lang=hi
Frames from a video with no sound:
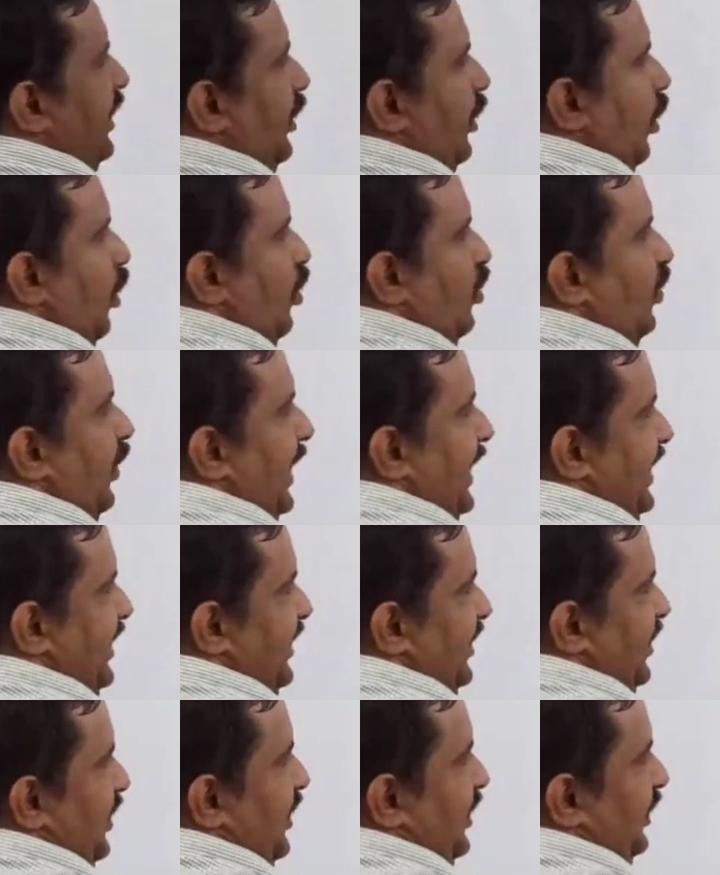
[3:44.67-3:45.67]

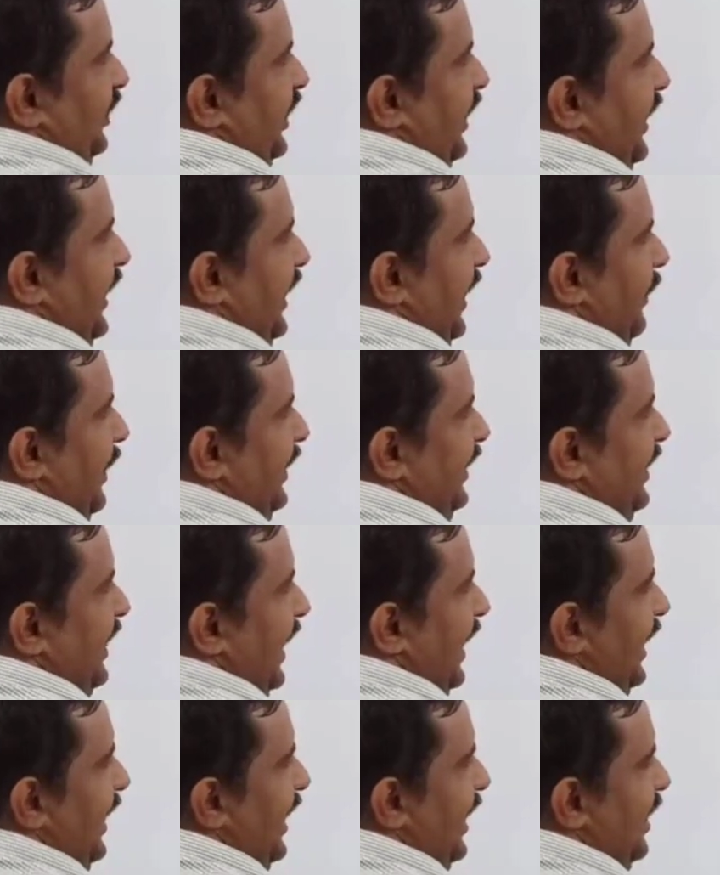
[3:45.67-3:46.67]
क्लॉकवाइज थ्री के बाद
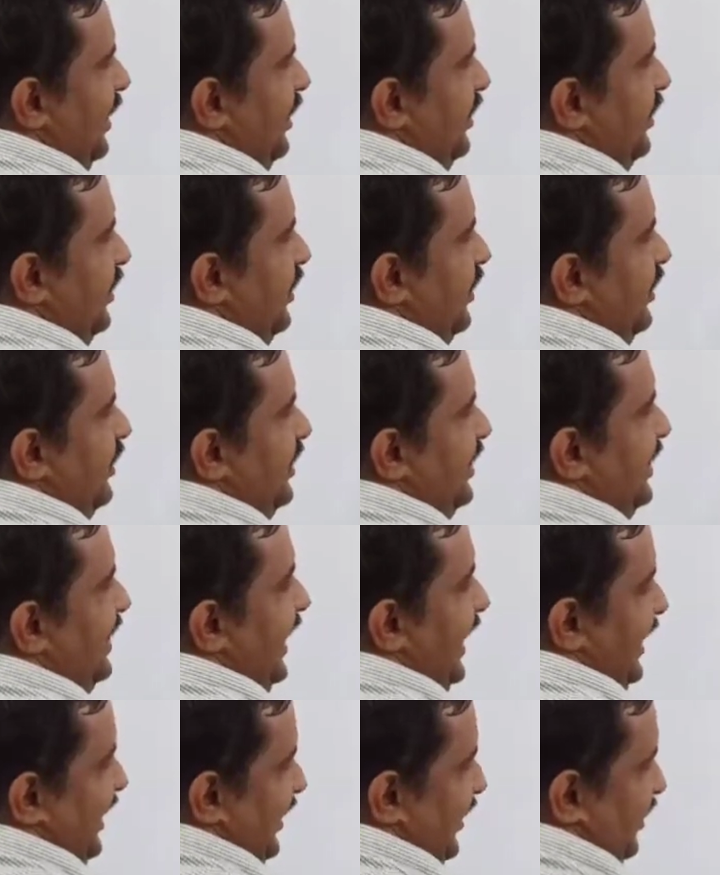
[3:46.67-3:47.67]
क्या आया
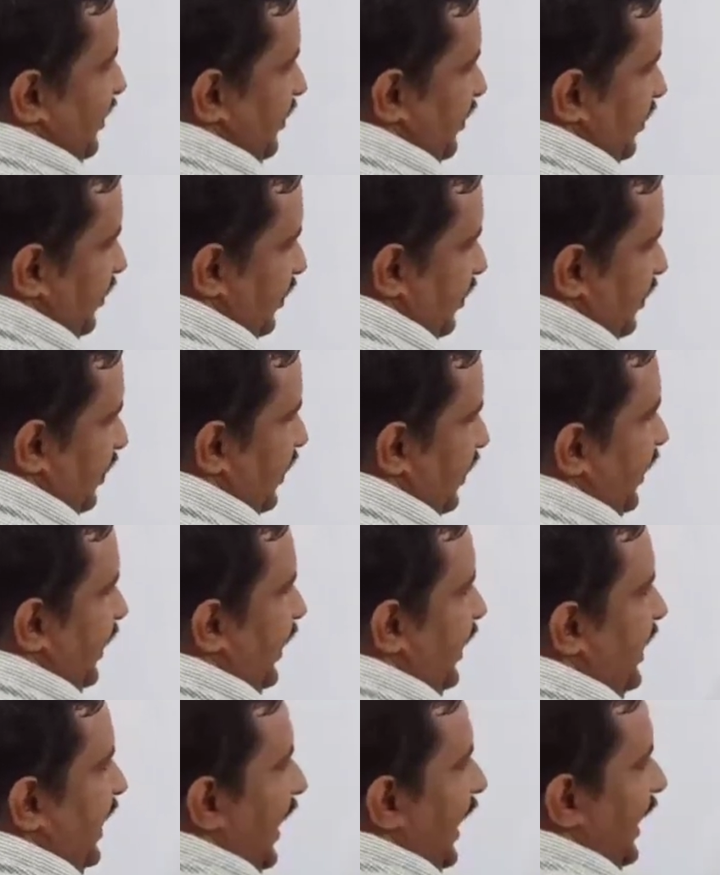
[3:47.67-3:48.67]
सिक्स
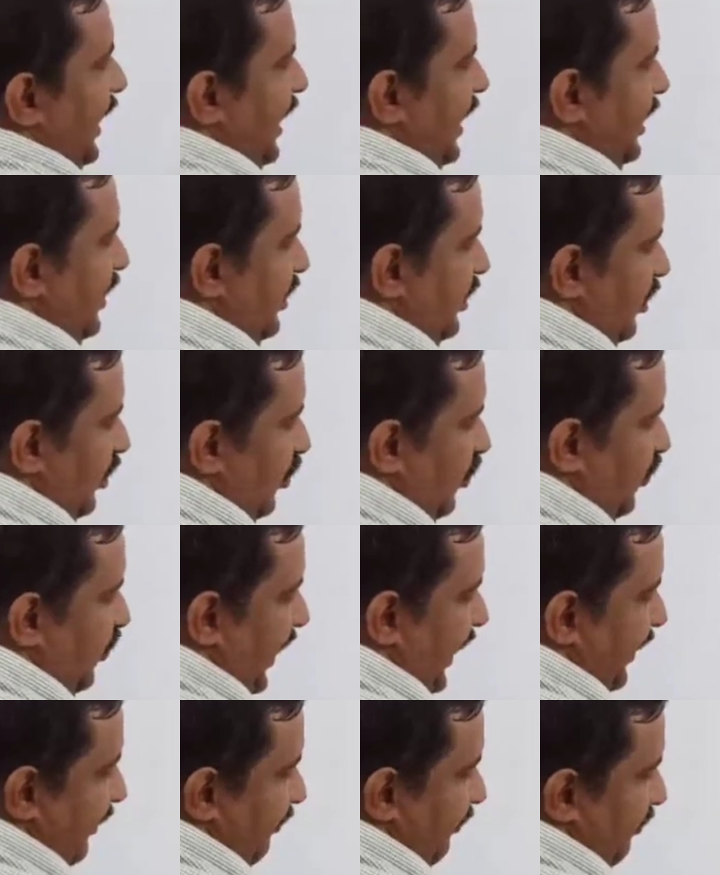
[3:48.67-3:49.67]
क्या आया
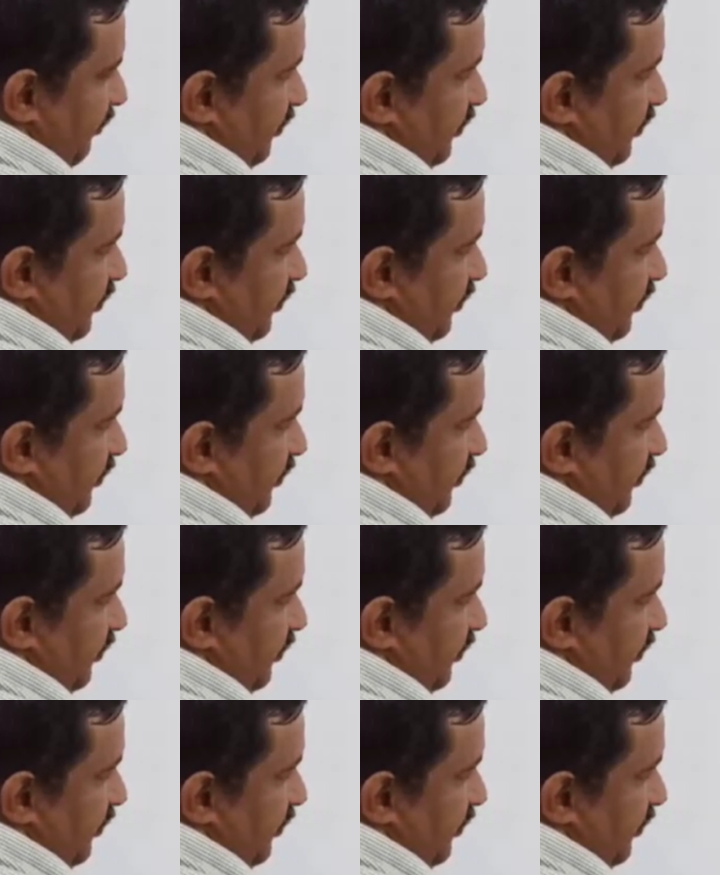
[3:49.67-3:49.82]
फाइव